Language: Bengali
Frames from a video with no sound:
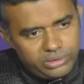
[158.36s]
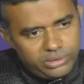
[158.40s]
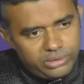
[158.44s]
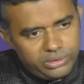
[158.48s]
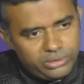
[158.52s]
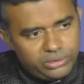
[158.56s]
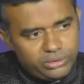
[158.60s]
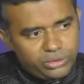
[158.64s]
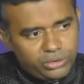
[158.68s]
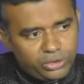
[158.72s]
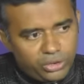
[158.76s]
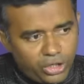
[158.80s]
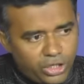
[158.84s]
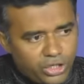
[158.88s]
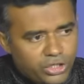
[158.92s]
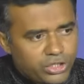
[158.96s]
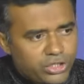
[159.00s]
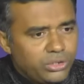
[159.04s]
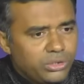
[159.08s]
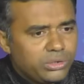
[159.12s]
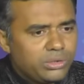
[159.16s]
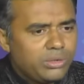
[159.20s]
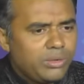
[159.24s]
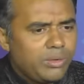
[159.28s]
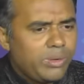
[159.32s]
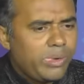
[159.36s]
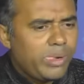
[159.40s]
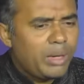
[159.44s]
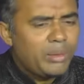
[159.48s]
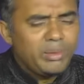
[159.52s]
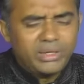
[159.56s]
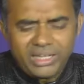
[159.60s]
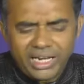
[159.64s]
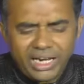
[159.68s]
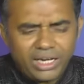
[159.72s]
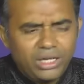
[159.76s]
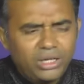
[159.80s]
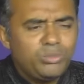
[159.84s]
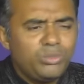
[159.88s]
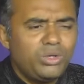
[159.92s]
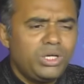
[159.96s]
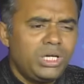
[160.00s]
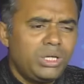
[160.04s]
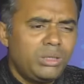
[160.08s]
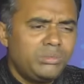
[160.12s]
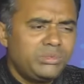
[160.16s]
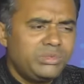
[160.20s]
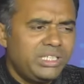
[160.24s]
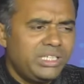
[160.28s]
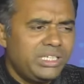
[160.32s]
তো দর্শক আমি কেন
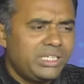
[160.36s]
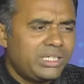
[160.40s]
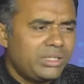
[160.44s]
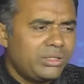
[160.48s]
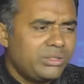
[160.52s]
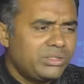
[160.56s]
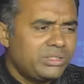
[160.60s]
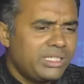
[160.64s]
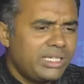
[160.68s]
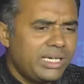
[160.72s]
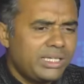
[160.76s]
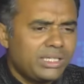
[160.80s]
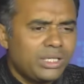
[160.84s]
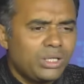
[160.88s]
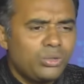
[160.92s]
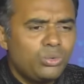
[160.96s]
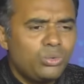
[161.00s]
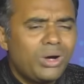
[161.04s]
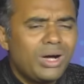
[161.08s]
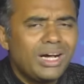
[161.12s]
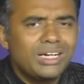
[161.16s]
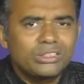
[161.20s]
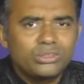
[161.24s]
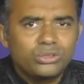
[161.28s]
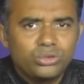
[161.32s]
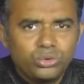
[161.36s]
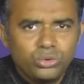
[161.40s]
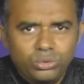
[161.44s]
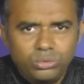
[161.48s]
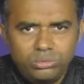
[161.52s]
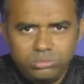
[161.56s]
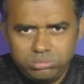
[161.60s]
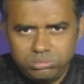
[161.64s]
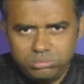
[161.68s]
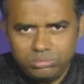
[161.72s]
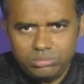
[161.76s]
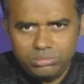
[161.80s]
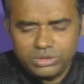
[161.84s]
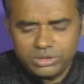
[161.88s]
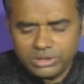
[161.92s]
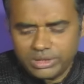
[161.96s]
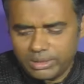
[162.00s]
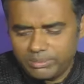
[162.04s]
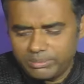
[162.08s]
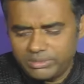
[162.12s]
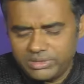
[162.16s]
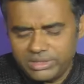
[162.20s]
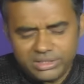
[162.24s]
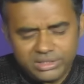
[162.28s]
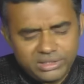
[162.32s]
বললাম যে এটা হচ্ছে একটা ওয়াক থ্রু
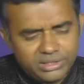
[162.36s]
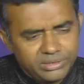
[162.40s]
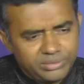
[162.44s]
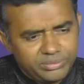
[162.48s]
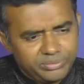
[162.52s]
সাবজেক্ট